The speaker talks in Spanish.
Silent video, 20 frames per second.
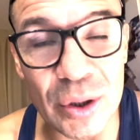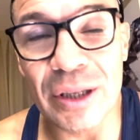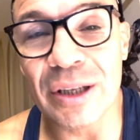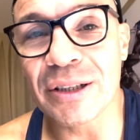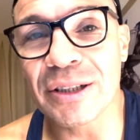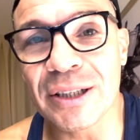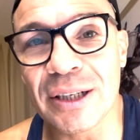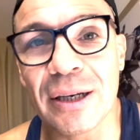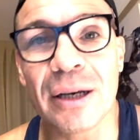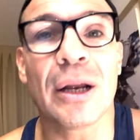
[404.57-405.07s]
Es
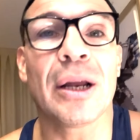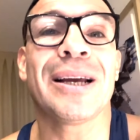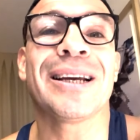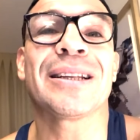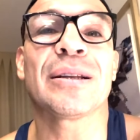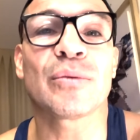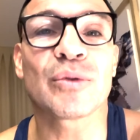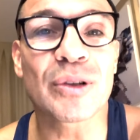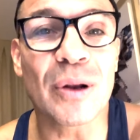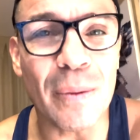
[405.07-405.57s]
decir,
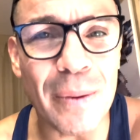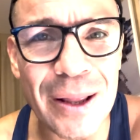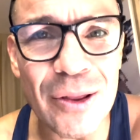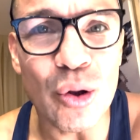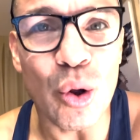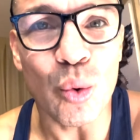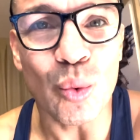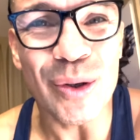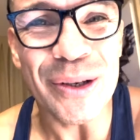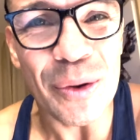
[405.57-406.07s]
estamos
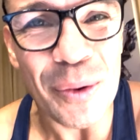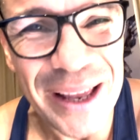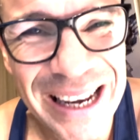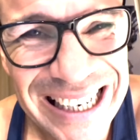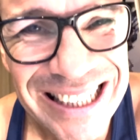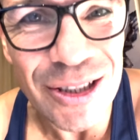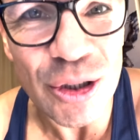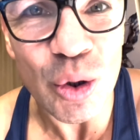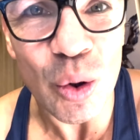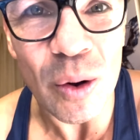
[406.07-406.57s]
hablando de un nivel
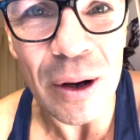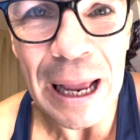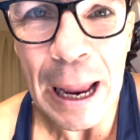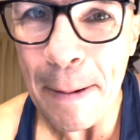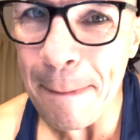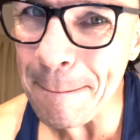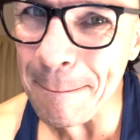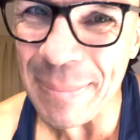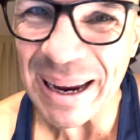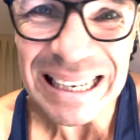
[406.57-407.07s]

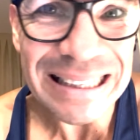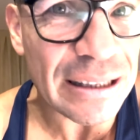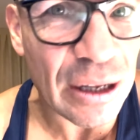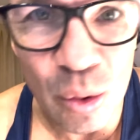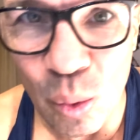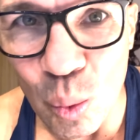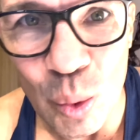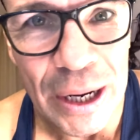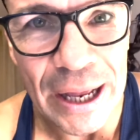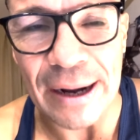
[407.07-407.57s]

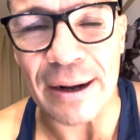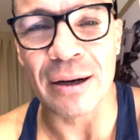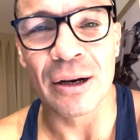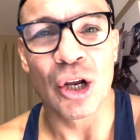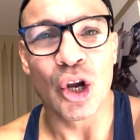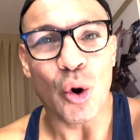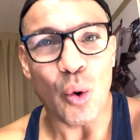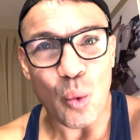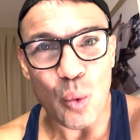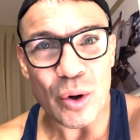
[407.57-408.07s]
espectacular,
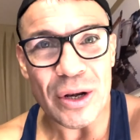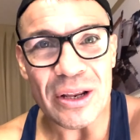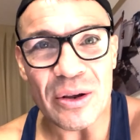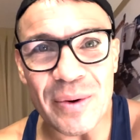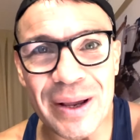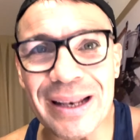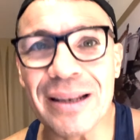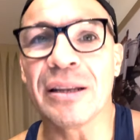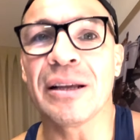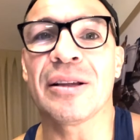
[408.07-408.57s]
un
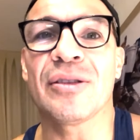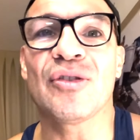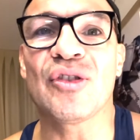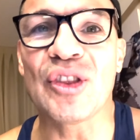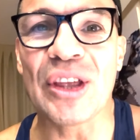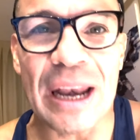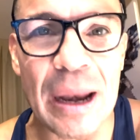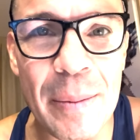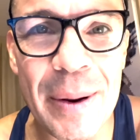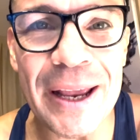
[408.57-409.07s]
nivel
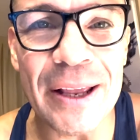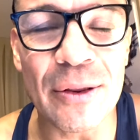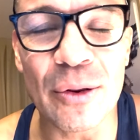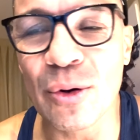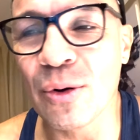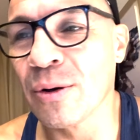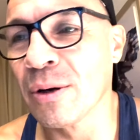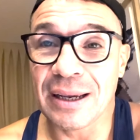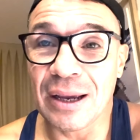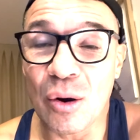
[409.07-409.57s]

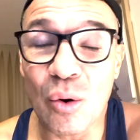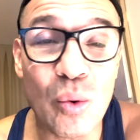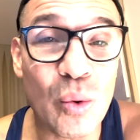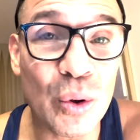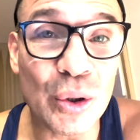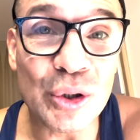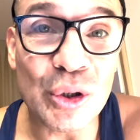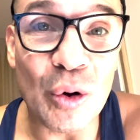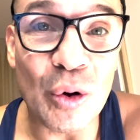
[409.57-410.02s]
tremendo. Que hubo